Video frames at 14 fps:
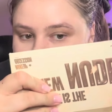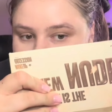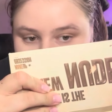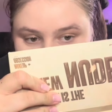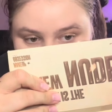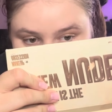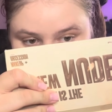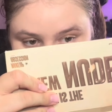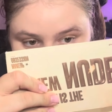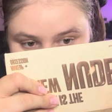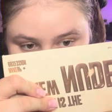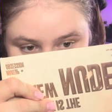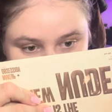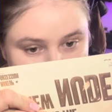No, to nie
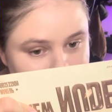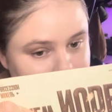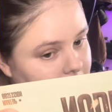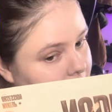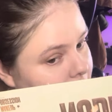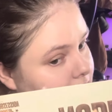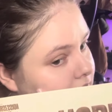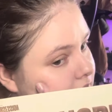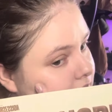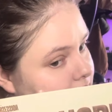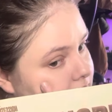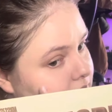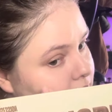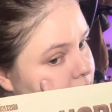jest tak. Y,
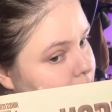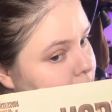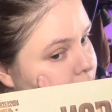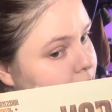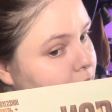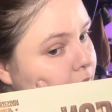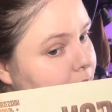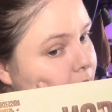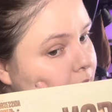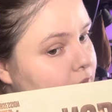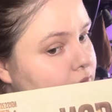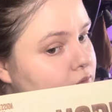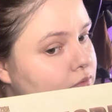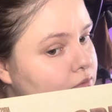my po
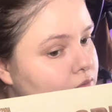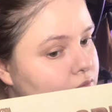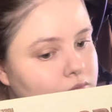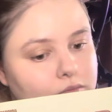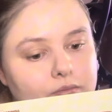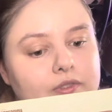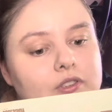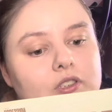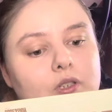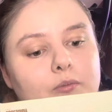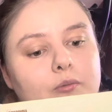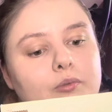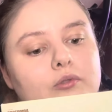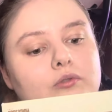prostu, w sensie
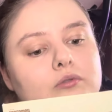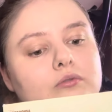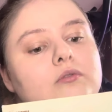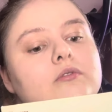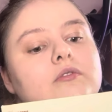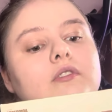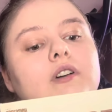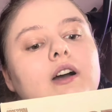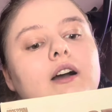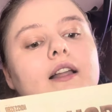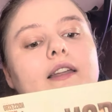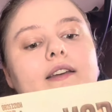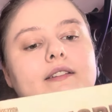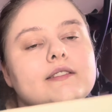po prostu
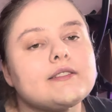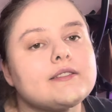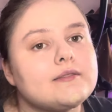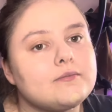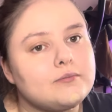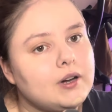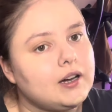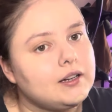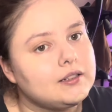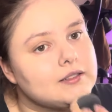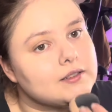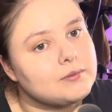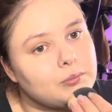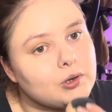Alex ma
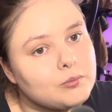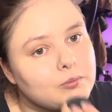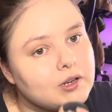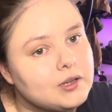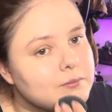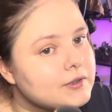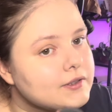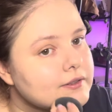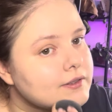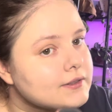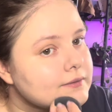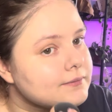te problemy